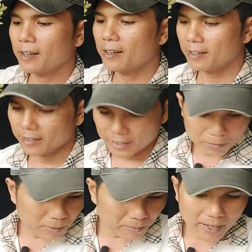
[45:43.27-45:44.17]
ba
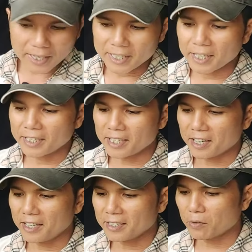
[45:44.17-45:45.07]
bưng bơ đi chơi nó
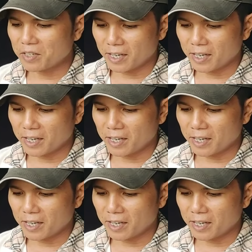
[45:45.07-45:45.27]
dở chậu